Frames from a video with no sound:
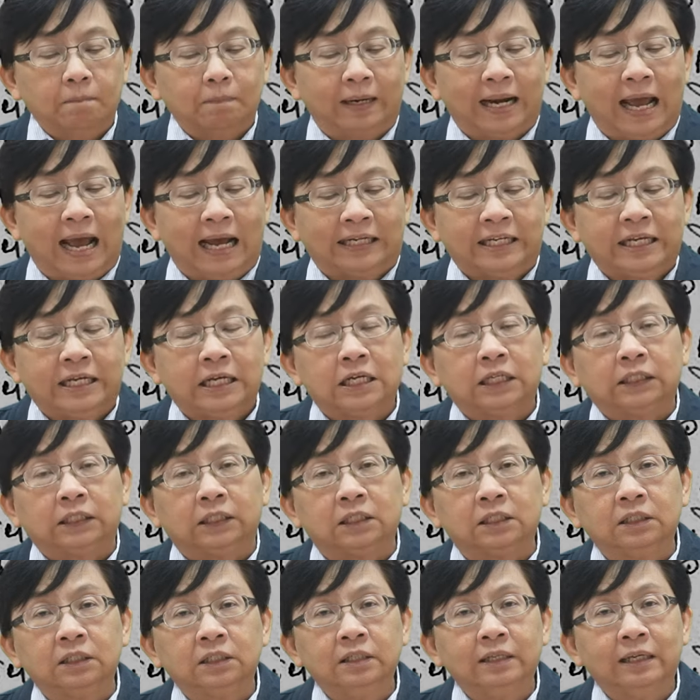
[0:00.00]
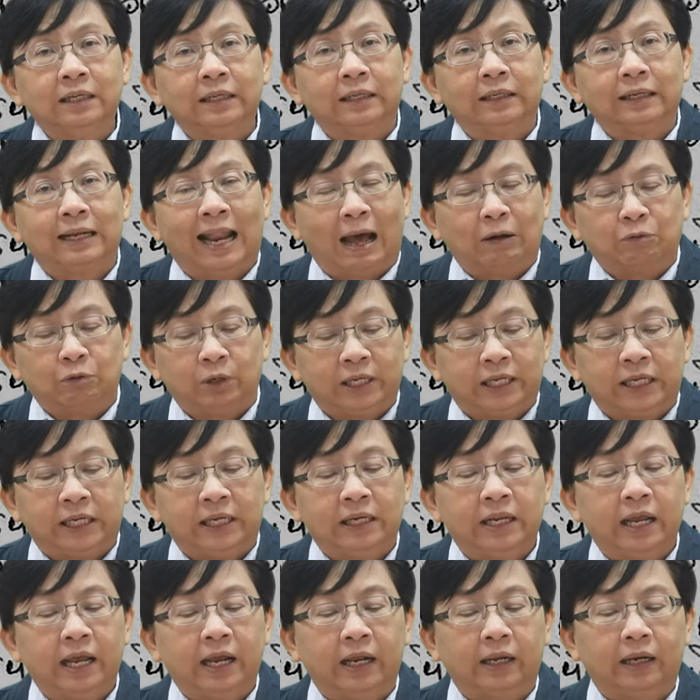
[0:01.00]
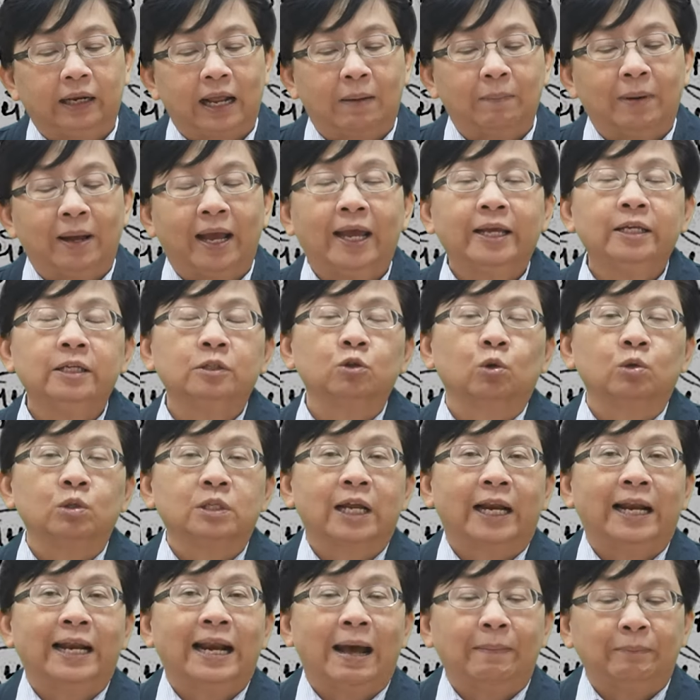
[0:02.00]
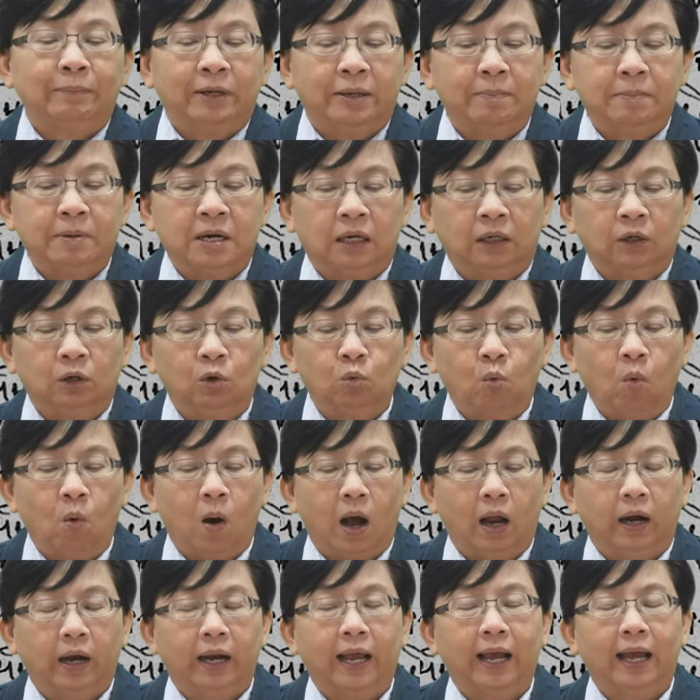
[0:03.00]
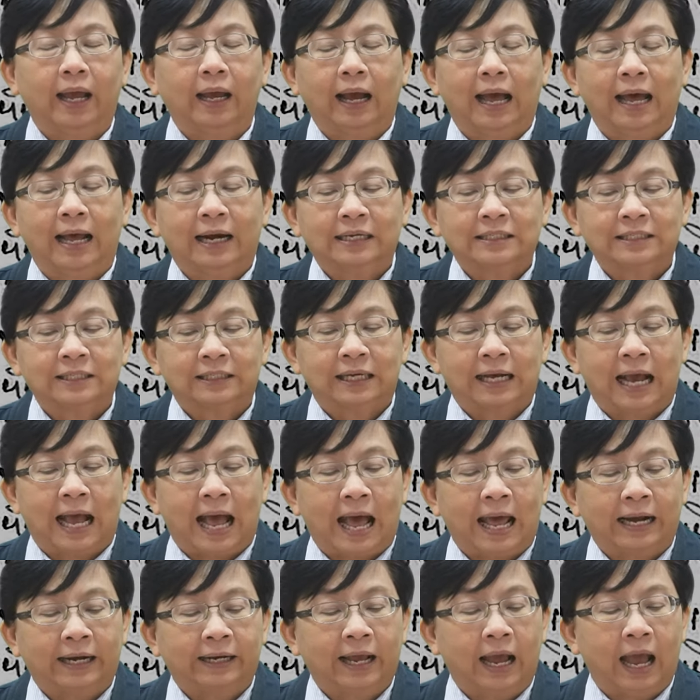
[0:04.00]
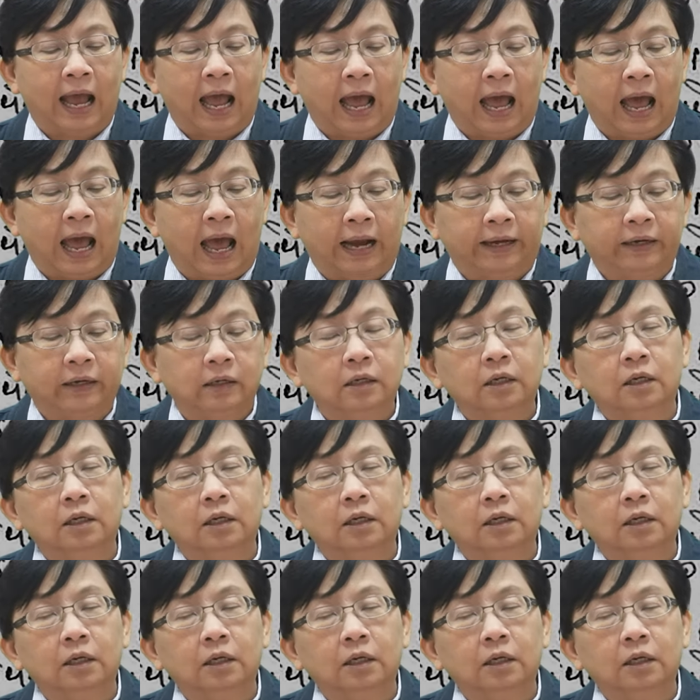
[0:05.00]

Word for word: ปัญหาที่เกิดขึ้นเหล่านี้เนี่ยทำให้ชนชั้นนำในเมืองหลวงนะคะข้าราชการทหาร